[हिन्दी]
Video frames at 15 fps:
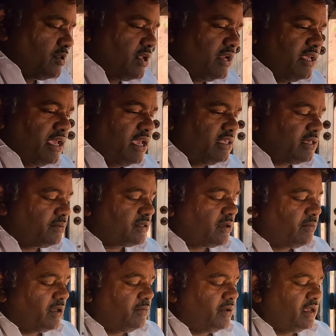चलिए यही सब
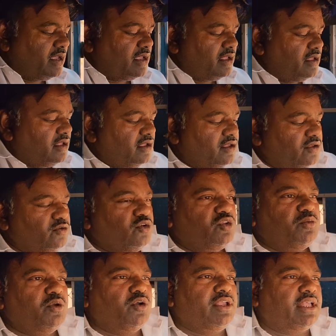समय में
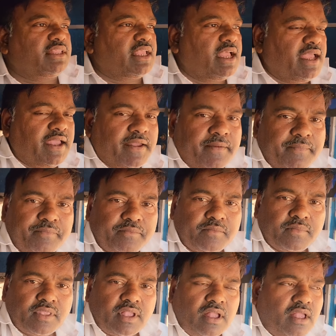यूज भी हो जाता है
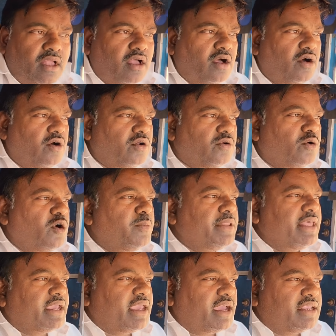और रोड
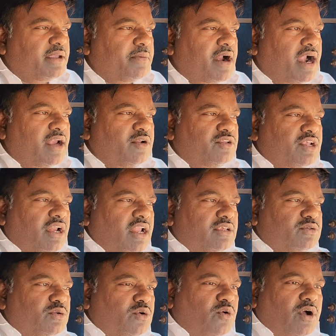में देखेंगे जब गाड़ी
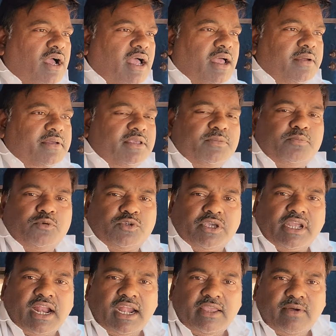चलना शुरू होगा कि
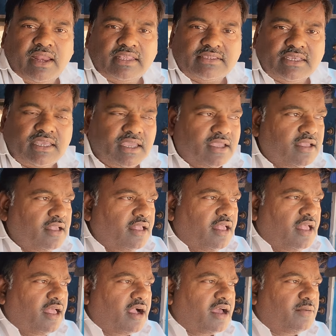पूछेंगे गाड़ी वाला से
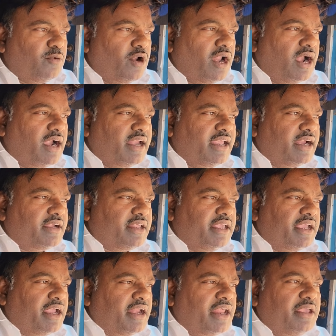अगर बोला हडिया
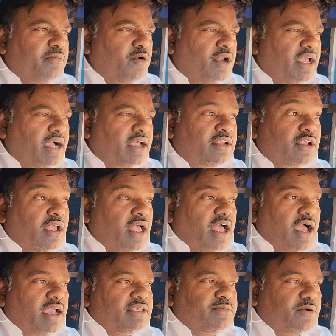ठीक है नहीं बोले अगर
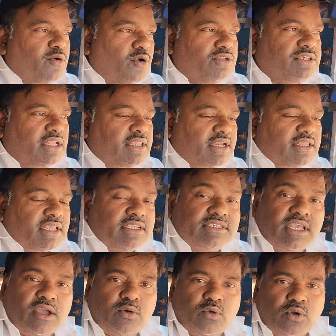इसमें कौन चलता रहता है
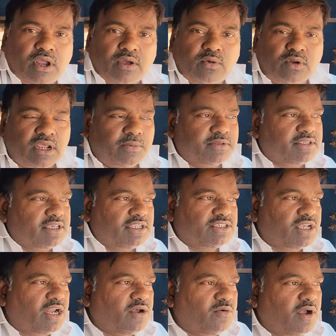जैसे अंगूर अंगूर का भी सीज़न
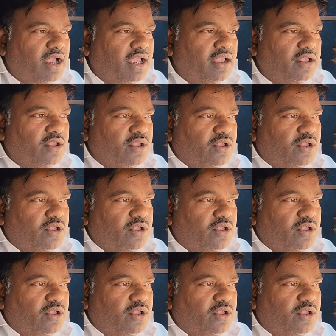चला हुआ है